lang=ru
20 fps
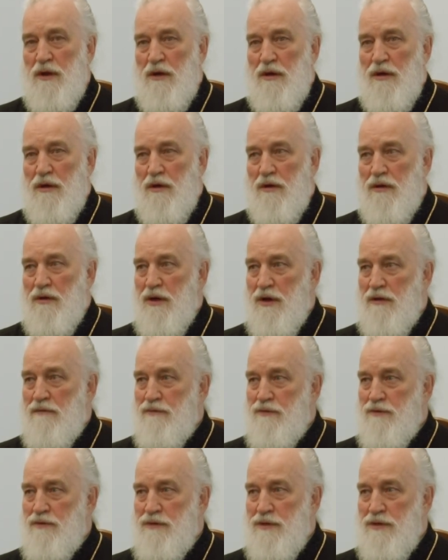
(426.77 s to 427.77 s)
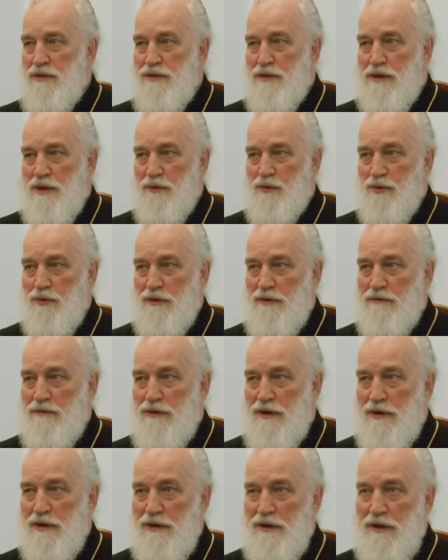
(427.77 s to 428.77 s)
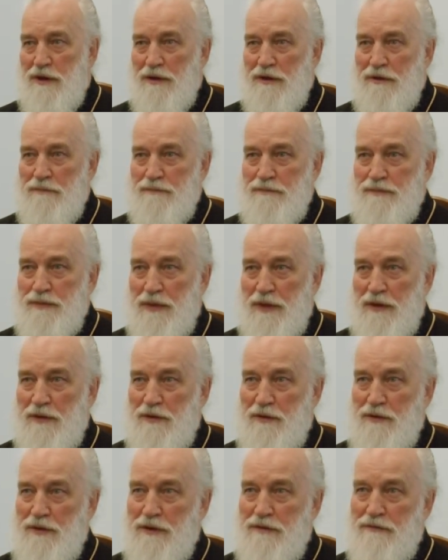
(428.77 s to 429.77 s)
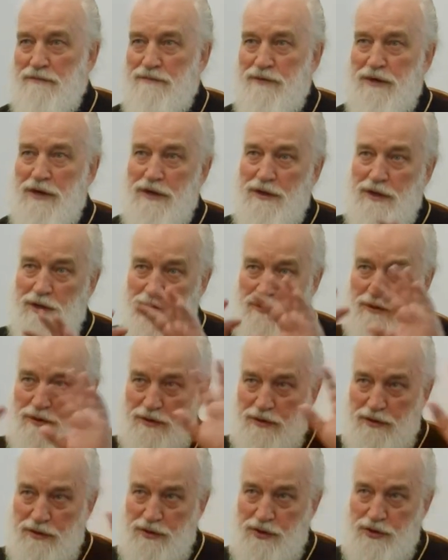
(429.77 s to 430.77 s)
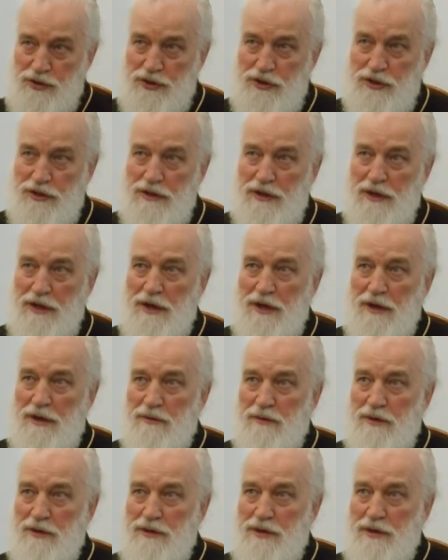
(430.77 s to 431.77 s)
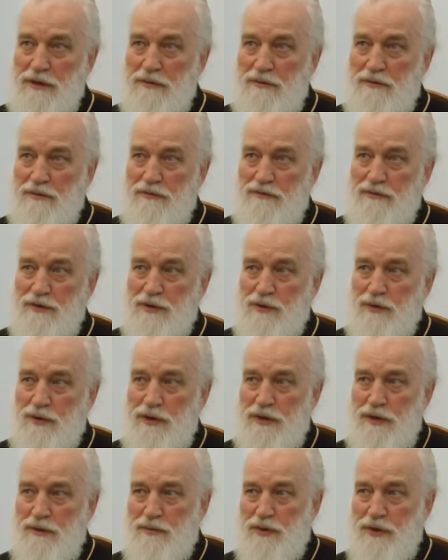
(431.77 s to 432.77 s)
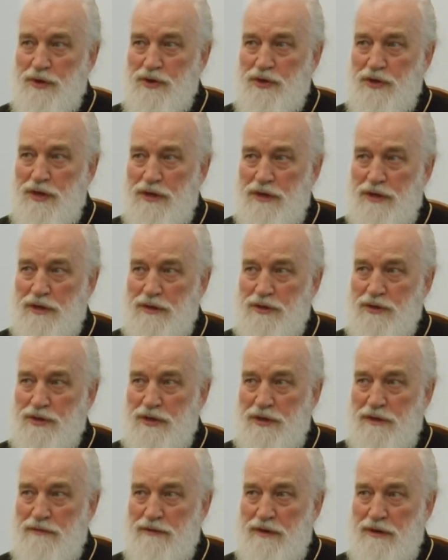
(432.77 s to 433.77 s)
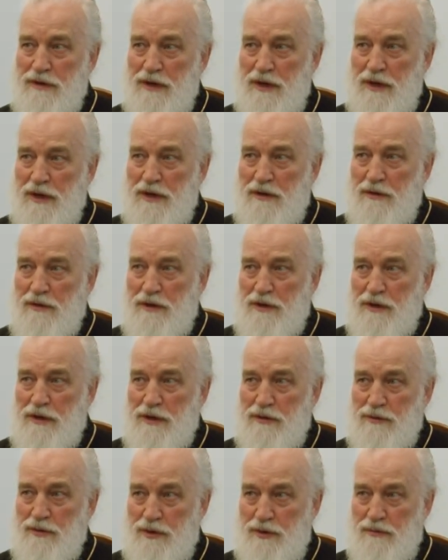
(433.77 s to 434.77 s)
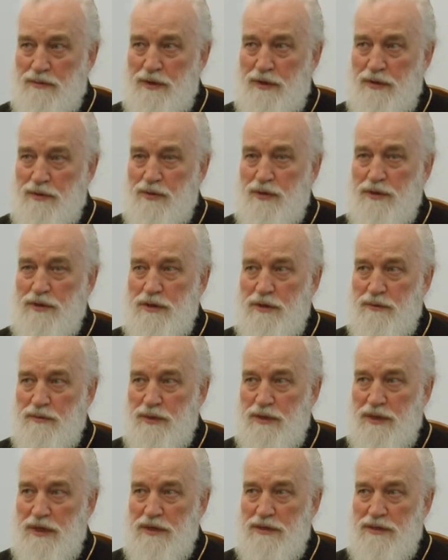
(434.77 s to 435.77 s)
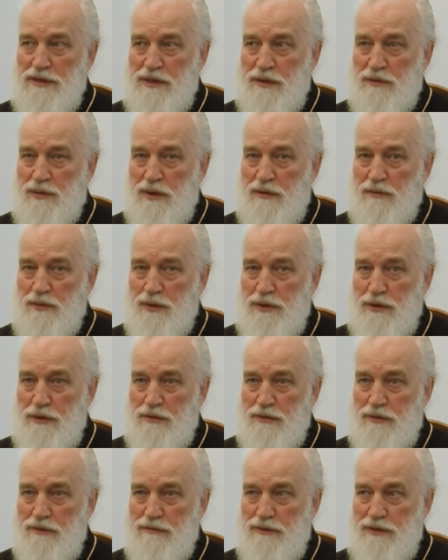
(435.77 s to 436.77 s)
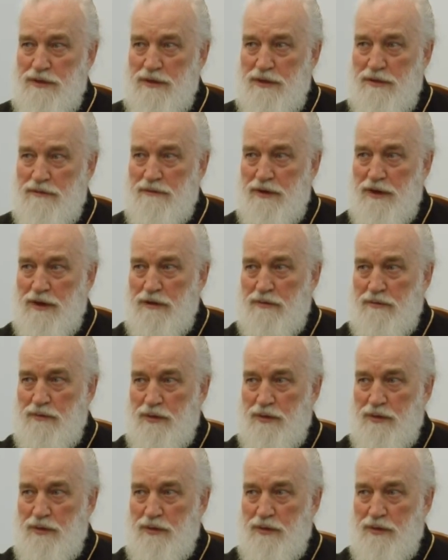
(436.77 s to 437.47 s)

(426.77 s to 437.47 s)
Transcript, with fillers: А как вот, знаете, как он говорил, Э, как в электрощит, где высокое напряжение, человек, э, который подходит и пытается там работать, он ведь одевает